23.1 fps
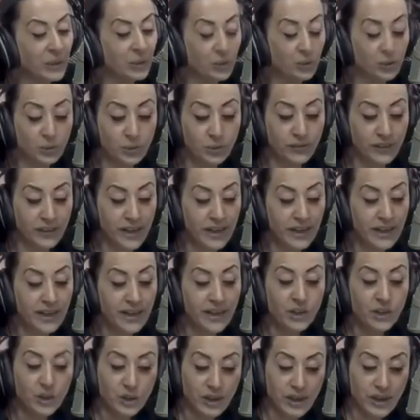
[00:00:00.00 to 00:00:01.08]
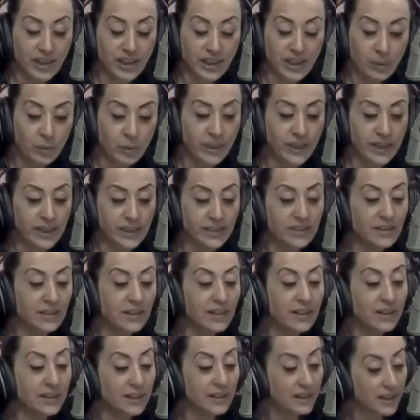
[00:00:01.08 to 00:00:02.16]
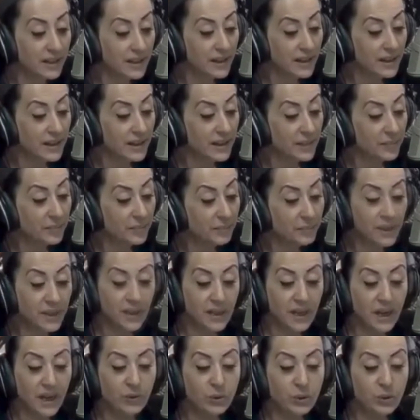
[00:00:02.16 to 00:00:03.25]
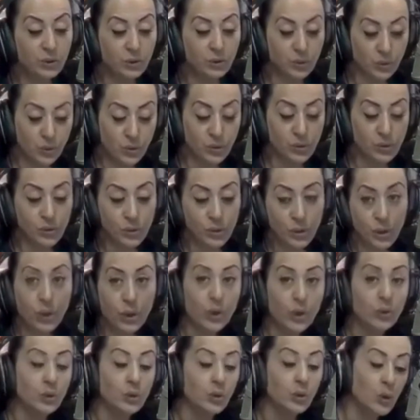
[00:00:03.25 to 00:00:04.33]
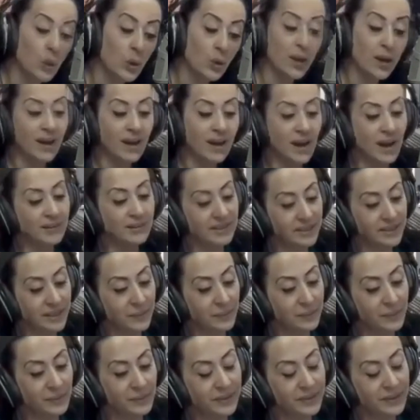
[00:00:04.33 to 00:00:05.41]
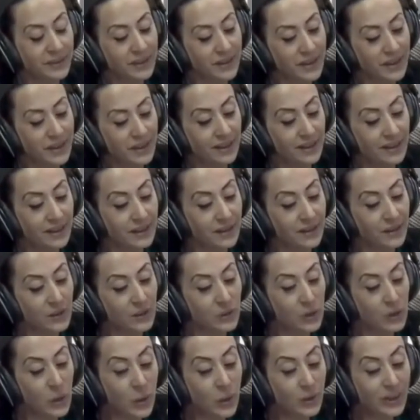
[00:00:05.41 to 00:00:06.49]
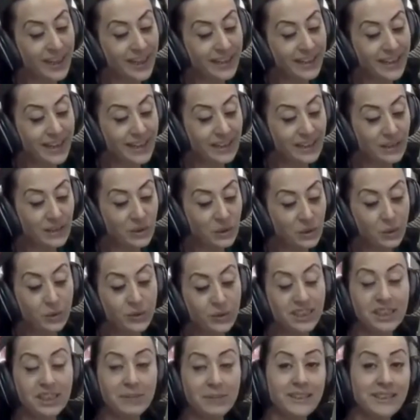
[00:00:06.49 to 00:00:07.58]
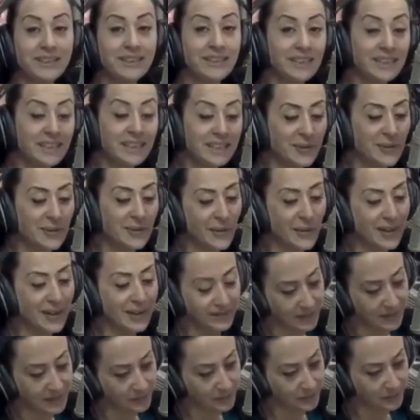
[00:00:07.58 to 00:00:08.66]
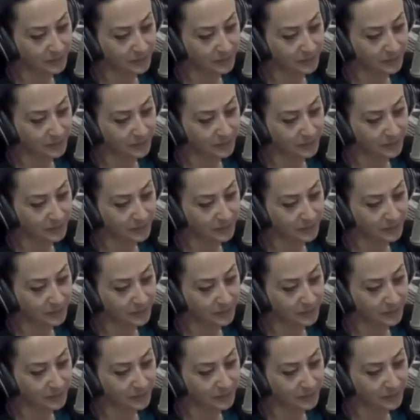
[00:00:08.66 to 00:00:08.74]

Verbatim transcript: götürdü ve çırağına bu kez bir avuç tuzu göle atıp gölgeden su içmesini söyledi.